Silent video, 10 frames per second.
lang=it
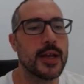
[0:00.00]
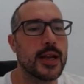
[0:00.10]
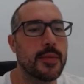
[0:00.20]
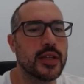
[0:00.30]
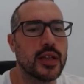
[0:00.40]

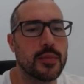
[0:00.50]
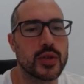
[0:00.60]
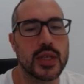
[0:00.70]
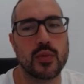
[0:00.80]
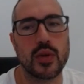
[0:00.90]
La partita
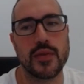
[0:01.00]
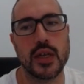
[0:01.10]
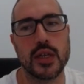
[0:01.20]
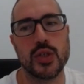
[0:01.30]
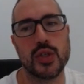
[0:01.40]
prosegue,
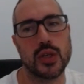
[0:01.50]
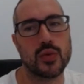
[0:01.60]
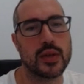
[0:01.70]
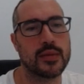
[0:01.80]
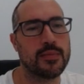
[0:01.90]
alfiere
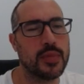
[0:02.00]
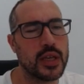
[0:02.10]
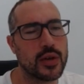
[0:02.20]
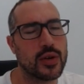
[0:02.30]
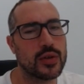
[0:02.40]
G5,
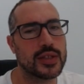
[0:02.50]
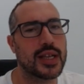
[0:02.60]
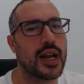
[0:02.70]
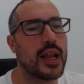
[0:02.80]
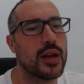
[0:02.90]
piccolo
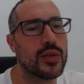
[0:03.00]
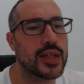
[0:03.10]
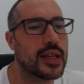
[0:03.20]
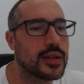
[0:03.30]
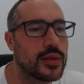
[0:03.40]
tranello
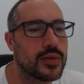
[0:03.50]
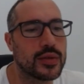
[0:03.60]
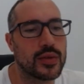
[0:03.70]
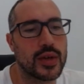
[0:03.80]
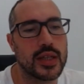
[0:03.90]

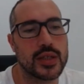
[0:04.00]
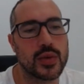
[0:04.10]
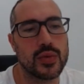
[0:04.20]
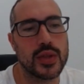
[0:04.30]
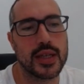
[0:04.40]
tattico, non è da
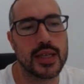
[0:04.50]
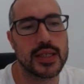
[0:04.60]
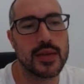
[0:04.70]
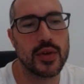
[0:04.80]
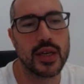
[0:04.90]
escludere che
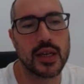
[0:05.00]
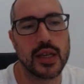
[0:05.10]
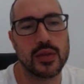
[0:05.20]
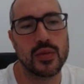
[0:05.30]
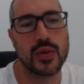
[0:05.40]
si voglia
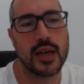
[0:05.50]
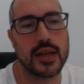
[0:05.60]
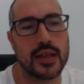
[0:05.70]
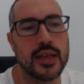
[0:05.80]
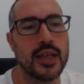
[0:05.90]

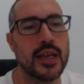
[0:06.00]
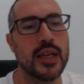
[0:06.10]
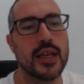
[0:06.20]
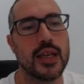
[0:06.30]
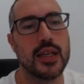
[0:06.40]
catturare
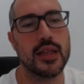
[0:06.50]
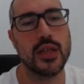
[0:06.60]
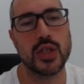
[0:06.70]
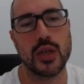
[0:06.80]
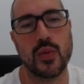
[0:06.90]
in
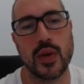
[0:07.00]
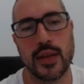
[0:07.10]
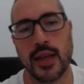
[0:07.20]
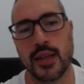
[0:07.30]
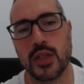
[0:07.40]

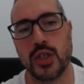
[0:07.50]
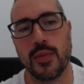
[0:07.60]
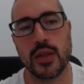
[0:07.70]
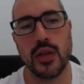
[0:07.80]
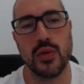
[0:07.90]
D5
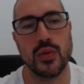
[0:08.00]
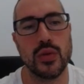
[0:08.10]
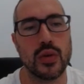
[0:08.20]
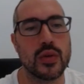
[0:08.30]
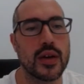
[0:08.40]
anticipando il
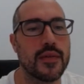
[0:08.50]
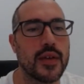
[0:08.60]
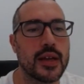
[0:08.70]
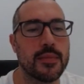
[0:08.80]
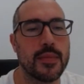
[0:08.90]
tutto con
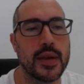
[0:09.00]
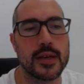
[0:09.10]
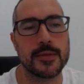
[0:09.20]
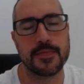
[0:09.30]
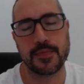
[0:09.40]
alfiere
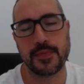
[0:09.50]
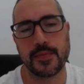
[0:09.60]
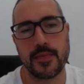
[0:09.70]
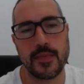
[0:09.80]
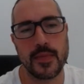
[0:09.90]
per
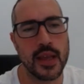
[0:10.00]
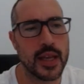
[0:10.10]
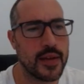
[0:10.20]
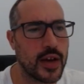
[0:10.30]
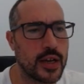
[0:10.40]

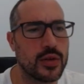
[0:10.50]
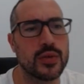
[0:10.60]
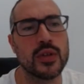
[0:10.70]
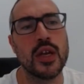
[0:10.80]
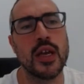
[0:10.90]

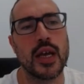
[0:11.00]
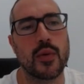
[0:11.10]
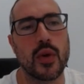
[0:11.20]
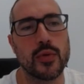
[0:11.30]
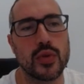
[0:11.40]
cavallo. A
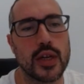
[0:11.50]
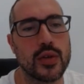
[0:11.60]
quel punto la